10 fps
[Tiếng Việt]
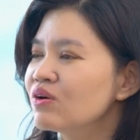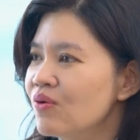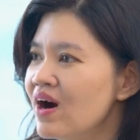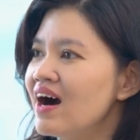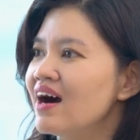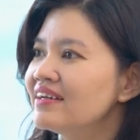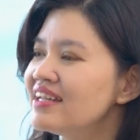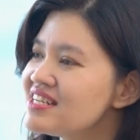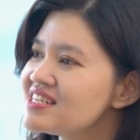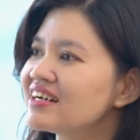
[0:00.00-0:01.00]
của họ
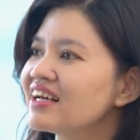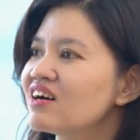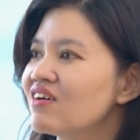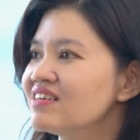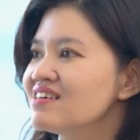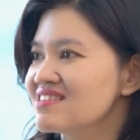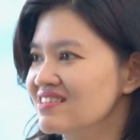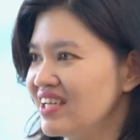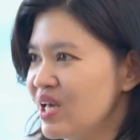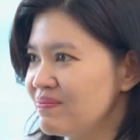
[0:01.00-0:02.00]
đi trên cái con đường
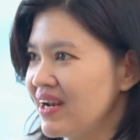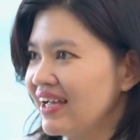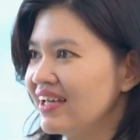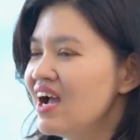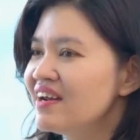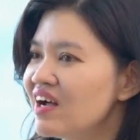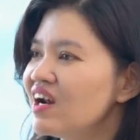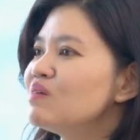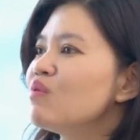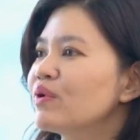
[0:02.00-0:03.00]
sự nghiệp này. Nó
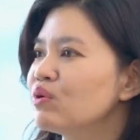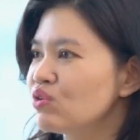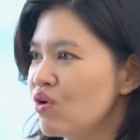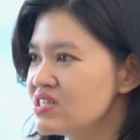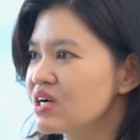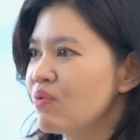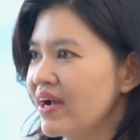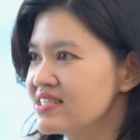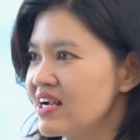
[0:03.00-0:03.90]
là một yếu tố rất quan